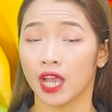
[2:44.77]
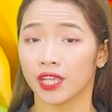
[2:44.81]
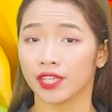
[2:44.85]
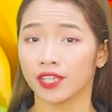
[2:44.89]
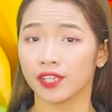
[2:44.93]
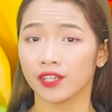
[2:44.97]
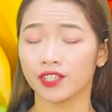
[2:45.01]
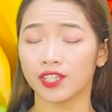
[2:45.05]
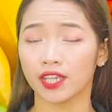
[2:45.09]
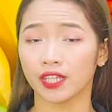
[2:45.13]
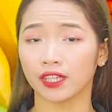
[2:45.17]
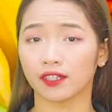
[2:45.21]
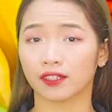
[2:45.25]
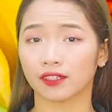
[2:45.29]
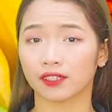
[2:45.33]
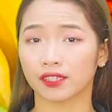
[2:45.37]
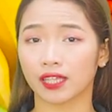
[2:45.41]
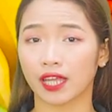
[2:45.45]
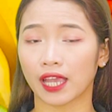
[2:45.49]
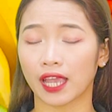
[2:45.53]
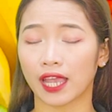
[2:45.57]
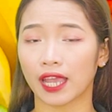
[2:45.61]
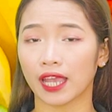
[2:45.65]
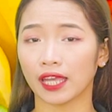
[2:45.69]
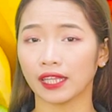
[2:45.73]
Nhưng trên thực
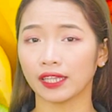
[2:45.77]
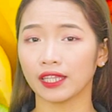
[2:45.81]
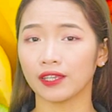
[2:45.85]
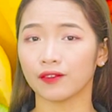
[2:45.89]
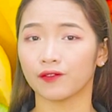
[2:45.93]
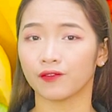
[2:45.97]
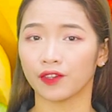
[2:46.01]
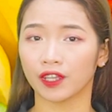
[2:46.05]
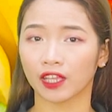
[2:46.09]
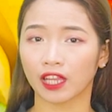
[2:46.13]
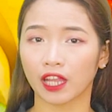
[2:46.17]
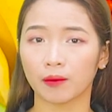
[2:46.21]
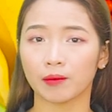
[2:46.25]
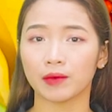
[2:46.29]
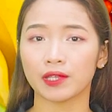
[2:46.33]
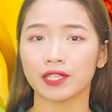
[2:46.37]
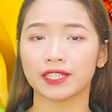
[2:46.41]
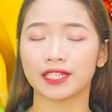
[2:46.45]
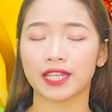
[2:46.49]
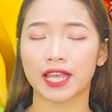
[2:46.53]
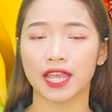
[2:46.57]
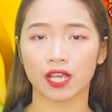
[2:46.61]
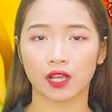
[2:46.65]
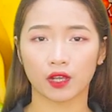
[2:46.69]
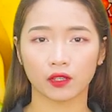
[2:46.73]
tế thì vitamin
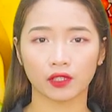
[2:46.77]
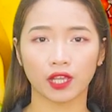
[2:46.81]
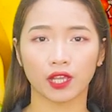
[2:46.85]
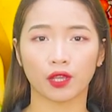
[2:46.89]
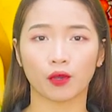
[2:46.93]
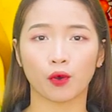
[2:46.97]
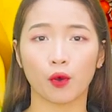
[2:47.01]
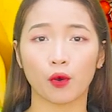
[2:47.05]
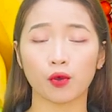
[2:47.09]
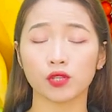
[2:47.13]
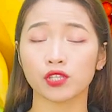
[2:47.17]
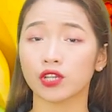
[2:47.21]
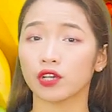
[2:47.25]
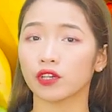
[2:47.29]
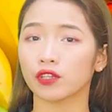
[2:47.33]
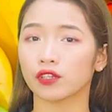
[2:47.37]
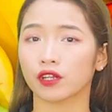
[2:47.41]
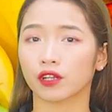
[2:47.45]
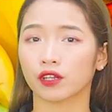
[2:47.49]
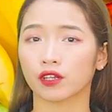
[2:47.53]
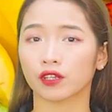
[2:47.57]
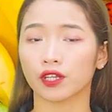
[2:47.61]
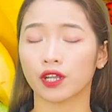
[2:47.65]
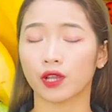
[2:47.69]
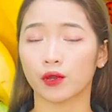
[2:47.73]
C có thể hỗ trợ
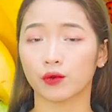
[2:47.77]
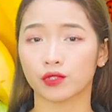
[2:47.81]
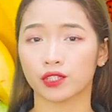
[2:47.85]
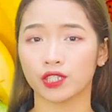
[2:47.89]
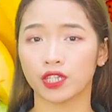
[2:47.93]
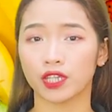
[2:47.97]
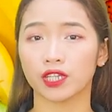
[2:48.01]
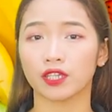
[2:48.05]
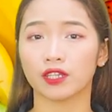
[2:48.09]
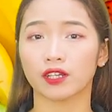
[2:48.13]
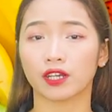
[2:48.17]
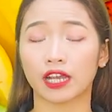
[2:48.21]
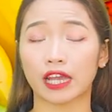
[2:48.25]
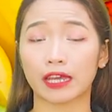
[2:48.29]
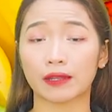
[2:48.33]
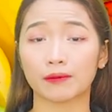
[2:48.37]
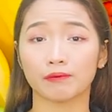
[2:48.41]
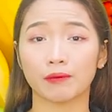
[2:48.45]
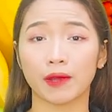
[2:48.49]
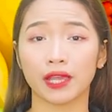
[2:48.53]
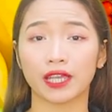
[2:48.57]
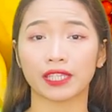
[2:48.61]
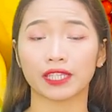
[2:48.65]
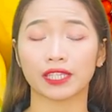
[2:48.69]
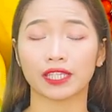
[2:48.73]
được điều trị được
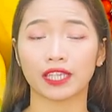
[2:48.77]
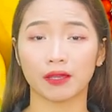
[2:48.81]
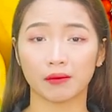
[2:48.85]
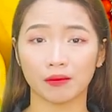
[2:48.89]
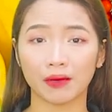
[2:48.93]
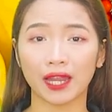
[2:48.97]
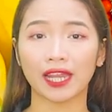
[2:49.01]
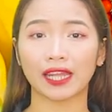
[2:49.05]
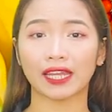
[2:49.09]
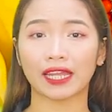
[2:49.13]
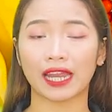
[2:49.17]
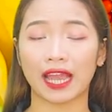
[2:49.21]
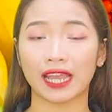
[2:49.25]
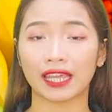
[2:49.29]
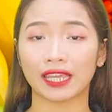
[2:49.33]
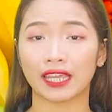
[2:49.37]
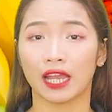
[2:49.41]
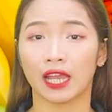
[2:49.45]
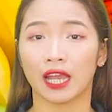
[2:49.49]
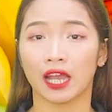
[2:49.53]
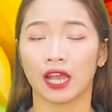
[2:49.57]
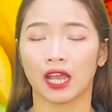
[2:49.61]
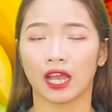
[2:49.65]
căn bệnh nhiễm lạnh này,